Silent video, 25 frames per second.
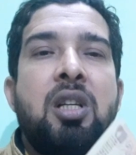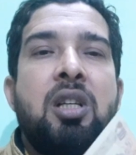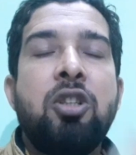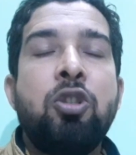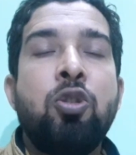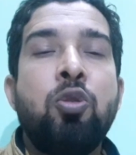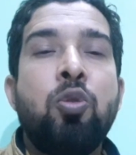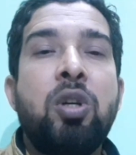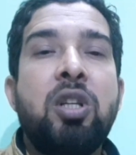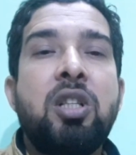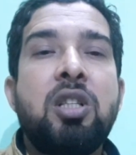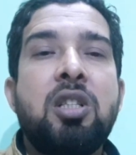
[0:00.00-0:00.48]

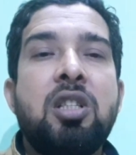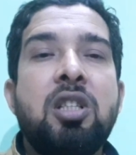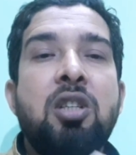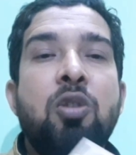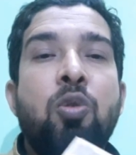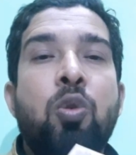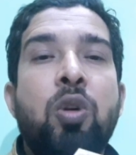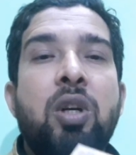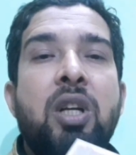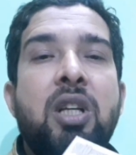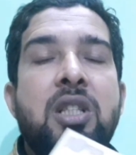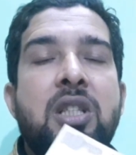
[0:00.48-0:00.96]
यूएनसी
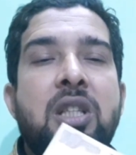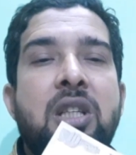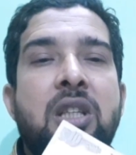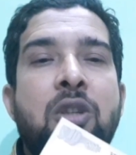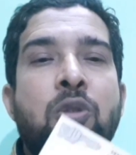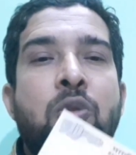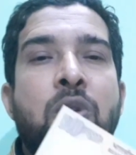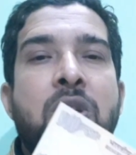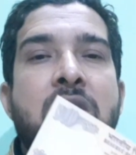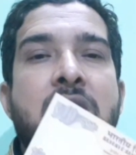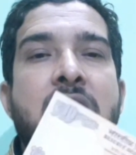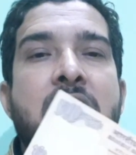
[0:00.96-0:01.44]
होना चाहिए
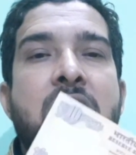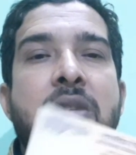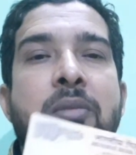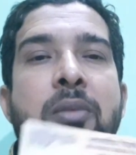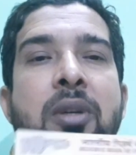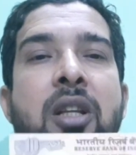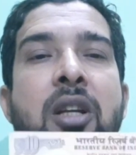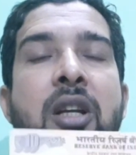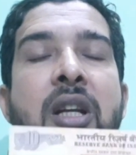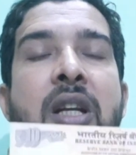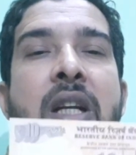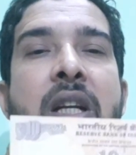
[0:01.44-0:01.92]
यूएनसी समझ
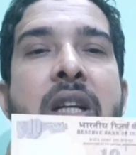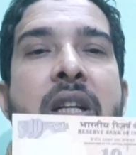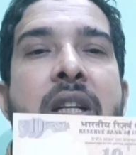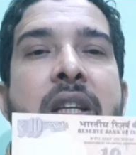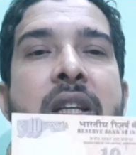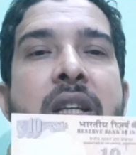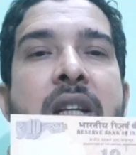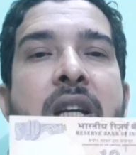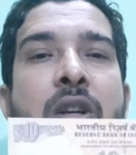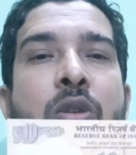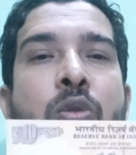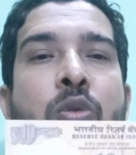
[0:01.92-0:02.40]
रहे गड्डी
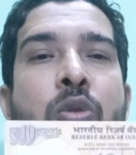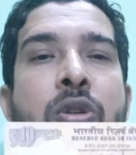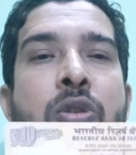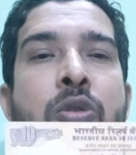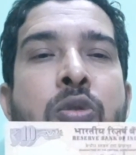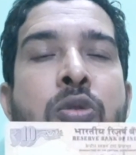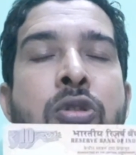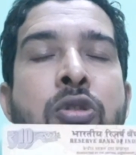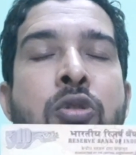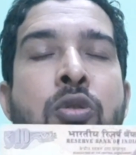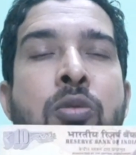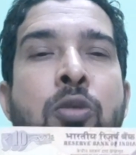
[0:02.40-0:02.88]
का नोट हो तो
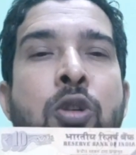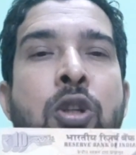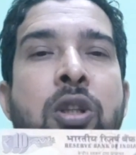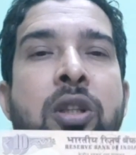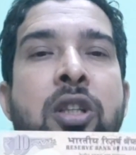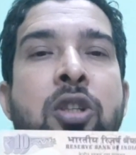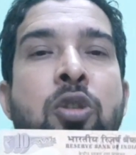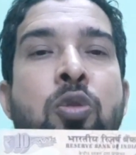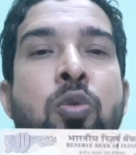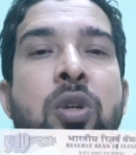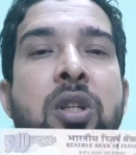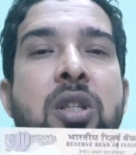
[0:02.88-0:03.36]
उसको बोलते
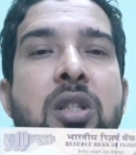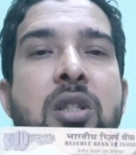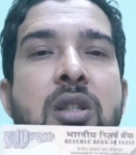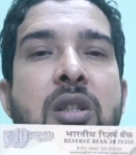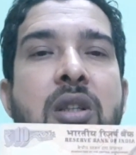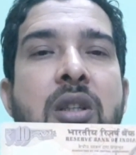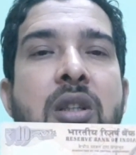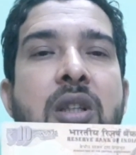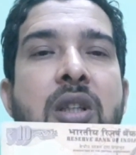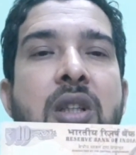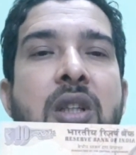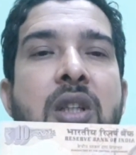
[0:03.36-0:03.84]
हैं यूएनसी
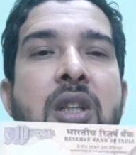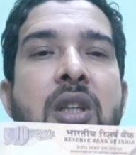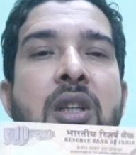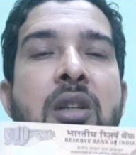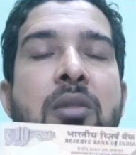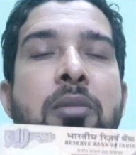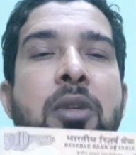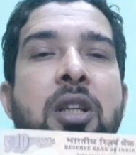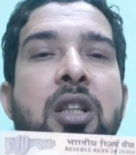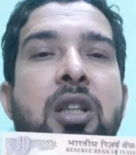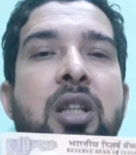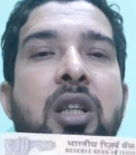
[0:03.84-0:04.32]

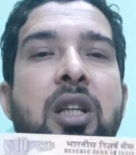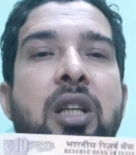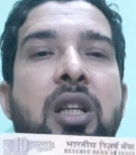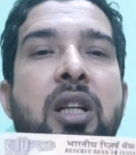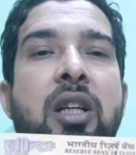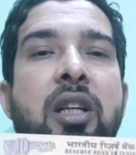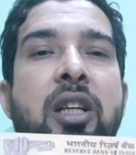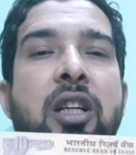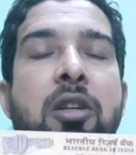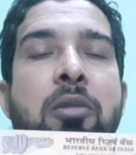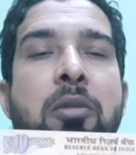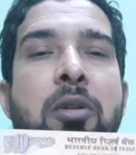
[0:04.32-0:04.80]
मैं थ्री
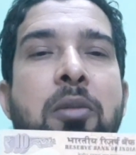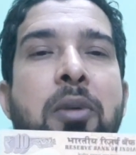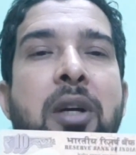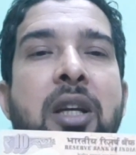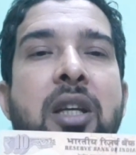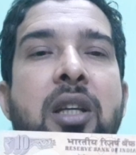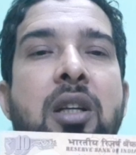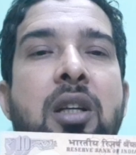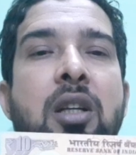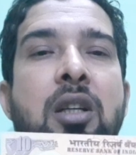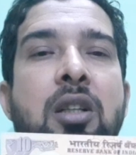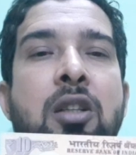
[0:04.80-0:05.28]
हंड्रेड में
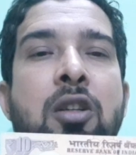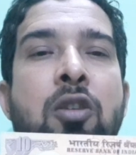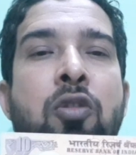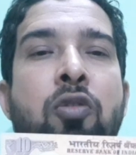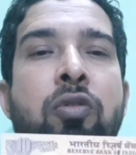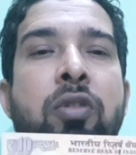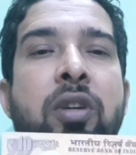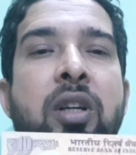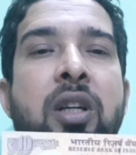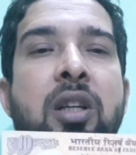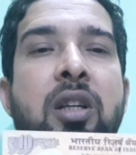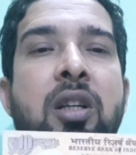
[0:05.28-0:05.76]
बाइंग करता हूँ
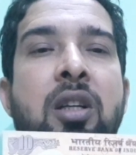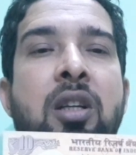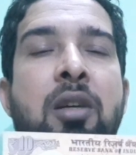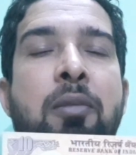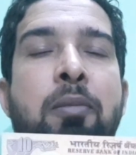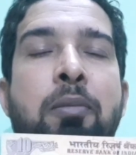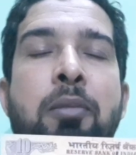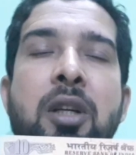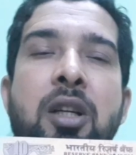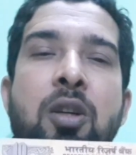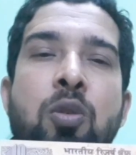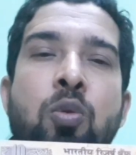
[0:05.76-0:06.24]
फ्रेंड
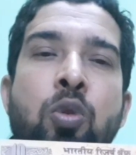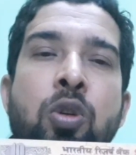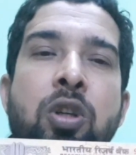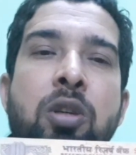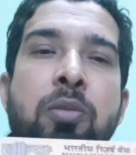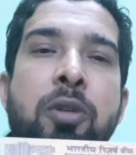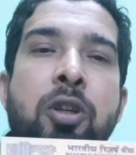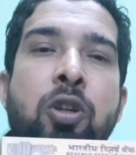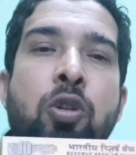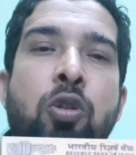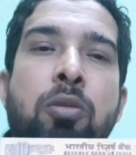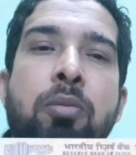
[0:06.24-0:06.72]
नंबर कोई
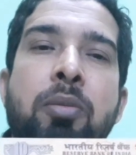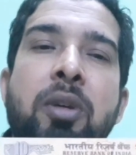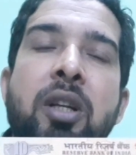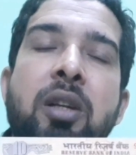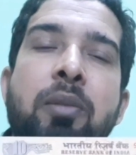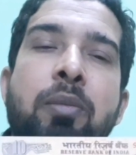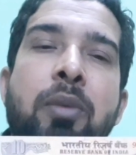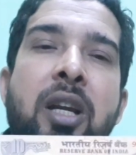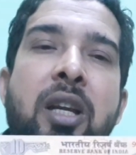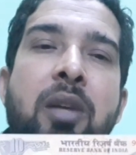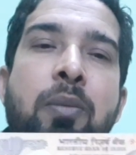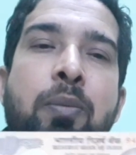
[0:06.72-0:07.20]
भी हो मेरी
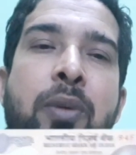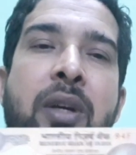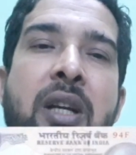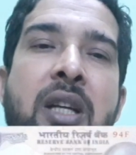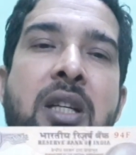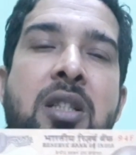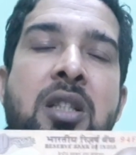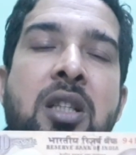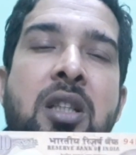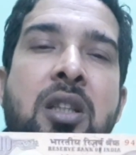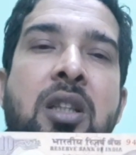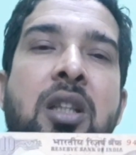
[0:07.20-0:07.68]
बाइंग
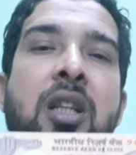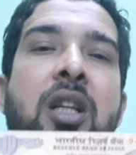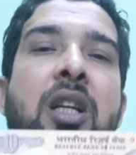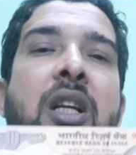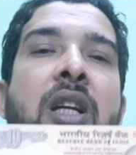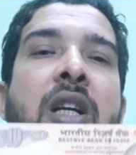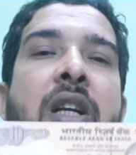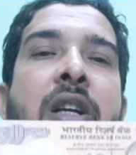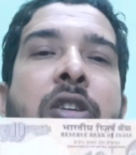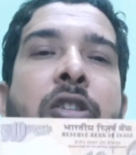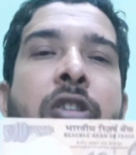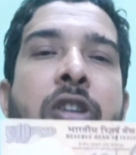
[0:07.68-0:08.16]
प्राइस है थ्री
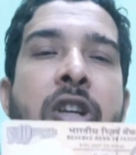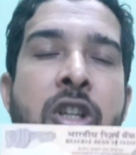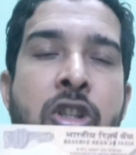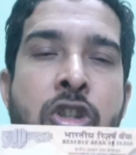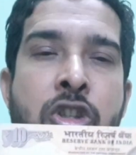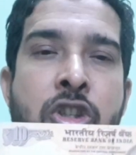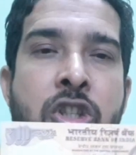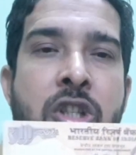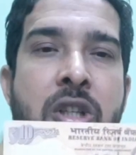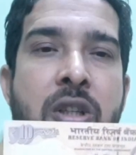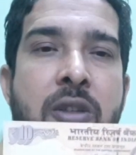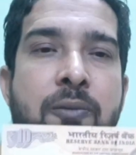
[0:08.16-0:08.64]
हंड्रेड
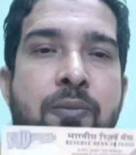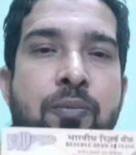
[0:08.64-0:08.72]
इच